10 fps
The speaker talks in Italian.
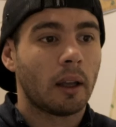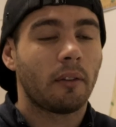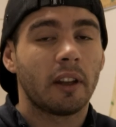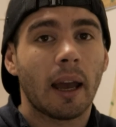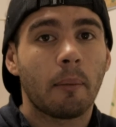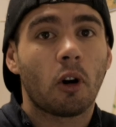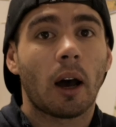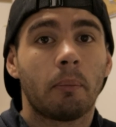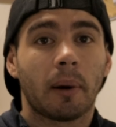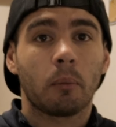E veniamo
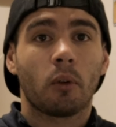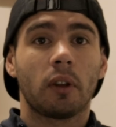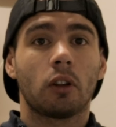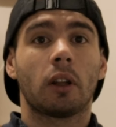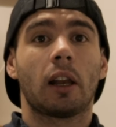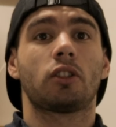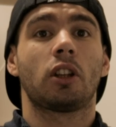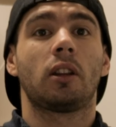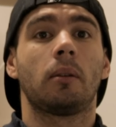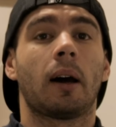al primo video della
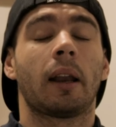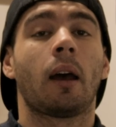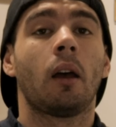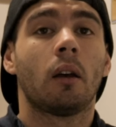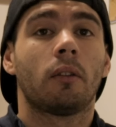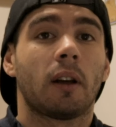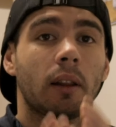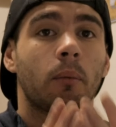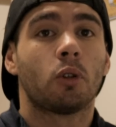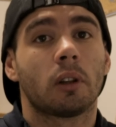settimana.
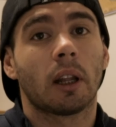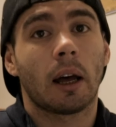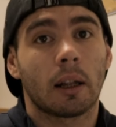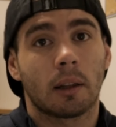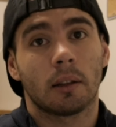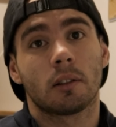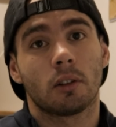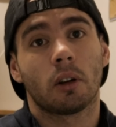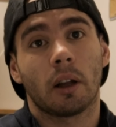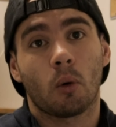Fate molta
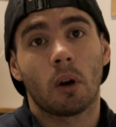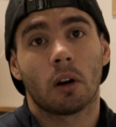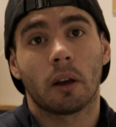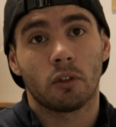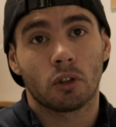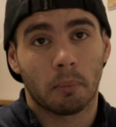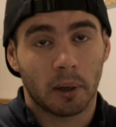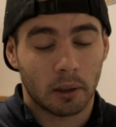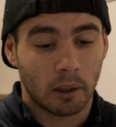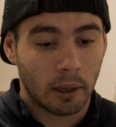attenzione a quello che vi sto
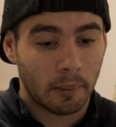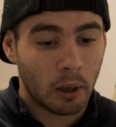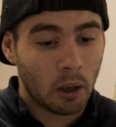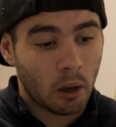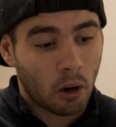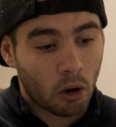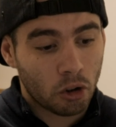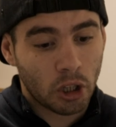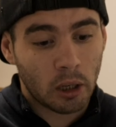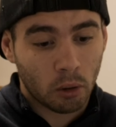per dire. Ho
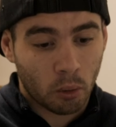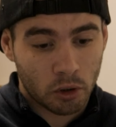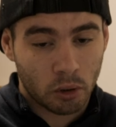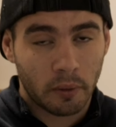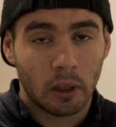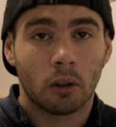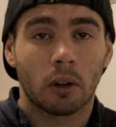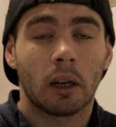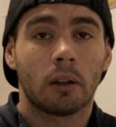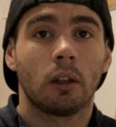scelto questo video
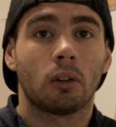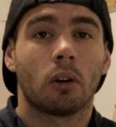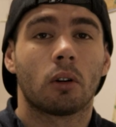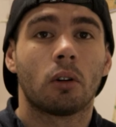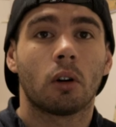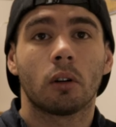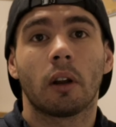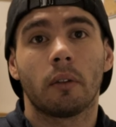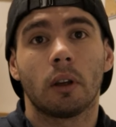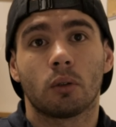dal titolo
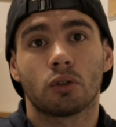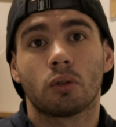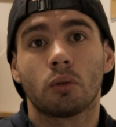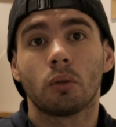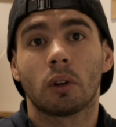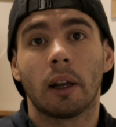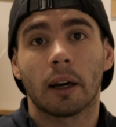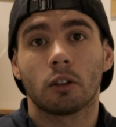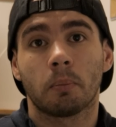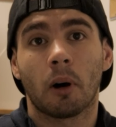Coronavirus, tutte
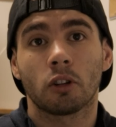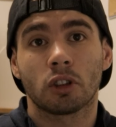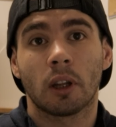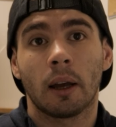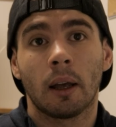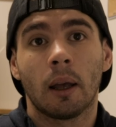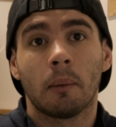le risposte